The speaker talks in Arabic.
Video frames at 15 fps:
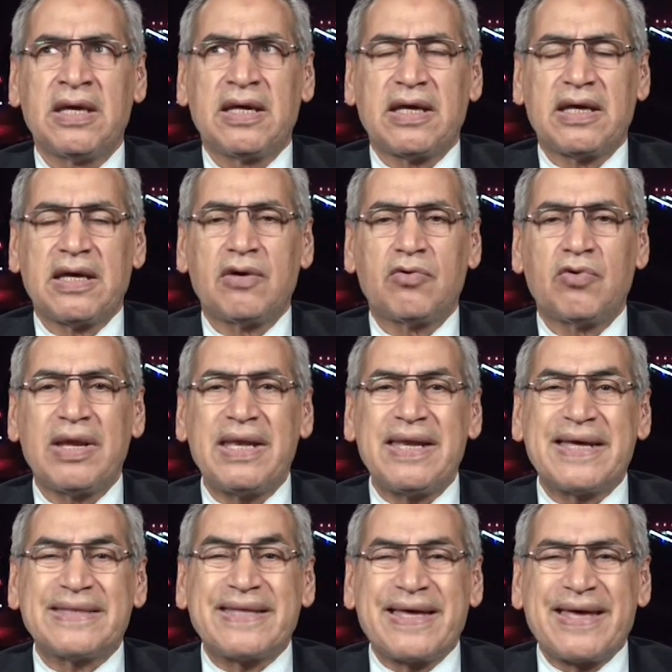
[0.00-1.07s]
آه،
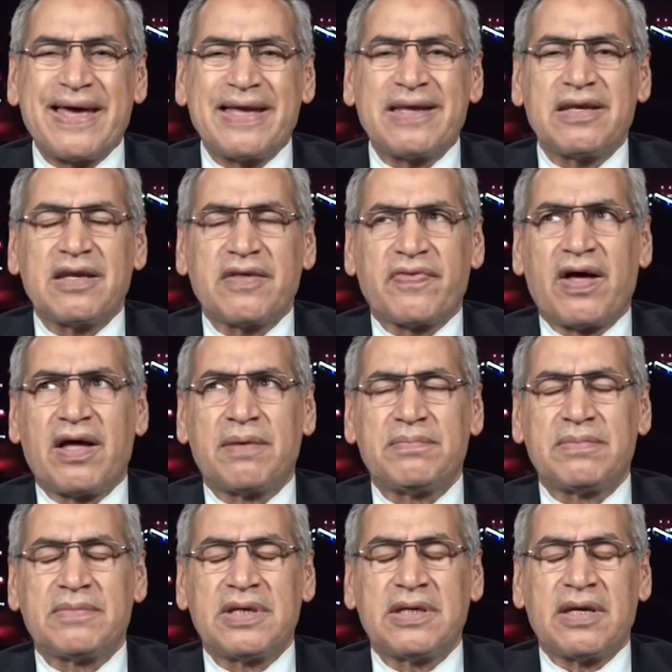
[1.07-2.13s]
ولد
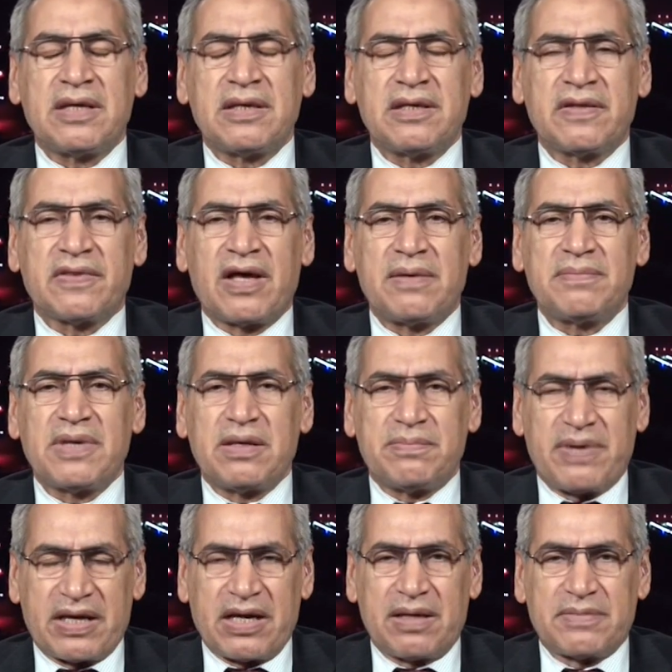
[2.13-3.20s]
النظام النظام
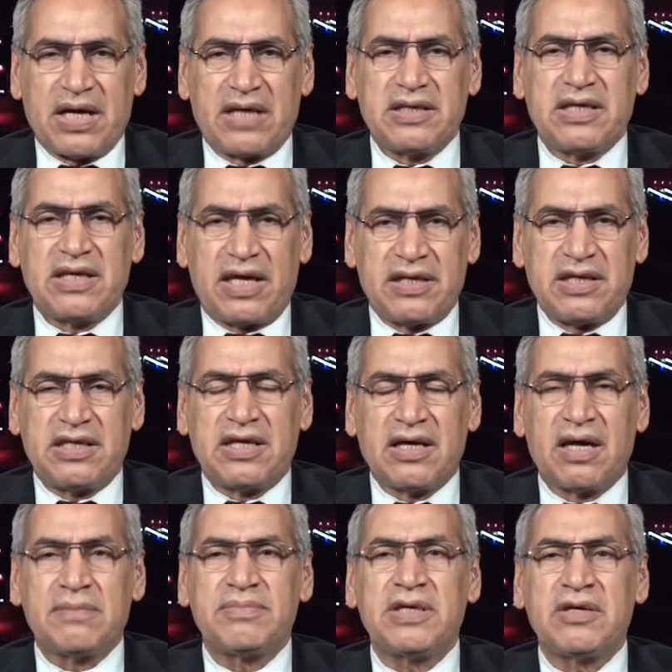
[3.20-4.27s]
البرلماني
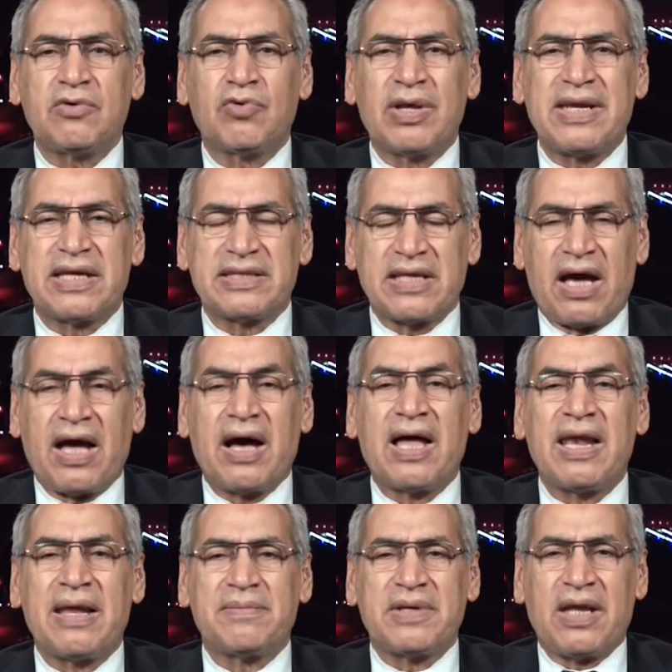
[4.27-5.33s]
النيابي ولد
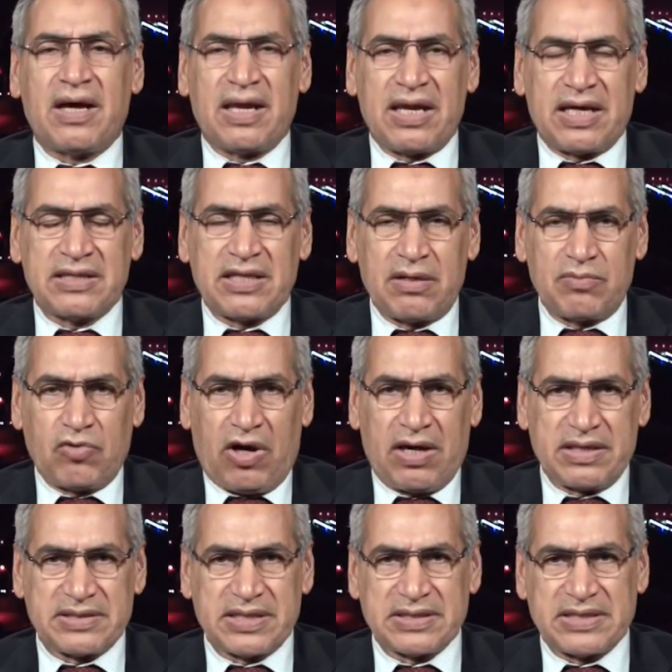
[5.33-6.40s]
حاله من حالات
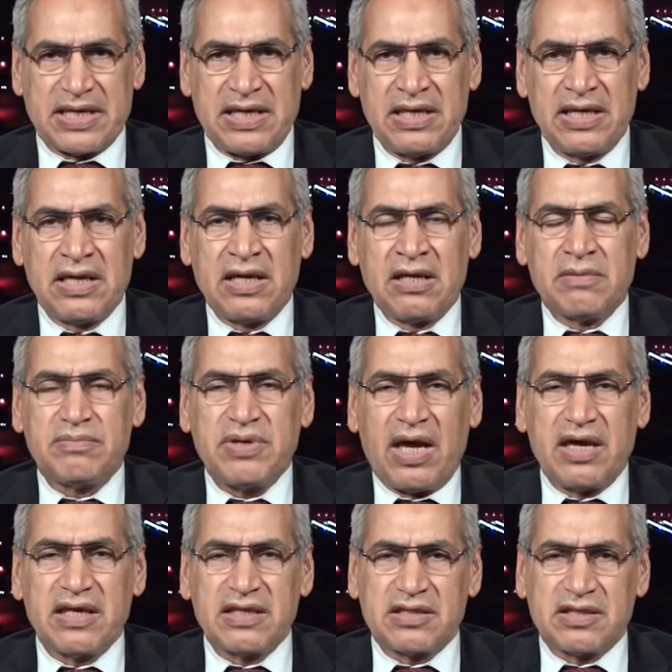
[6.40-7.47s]
المحاصصه بحيث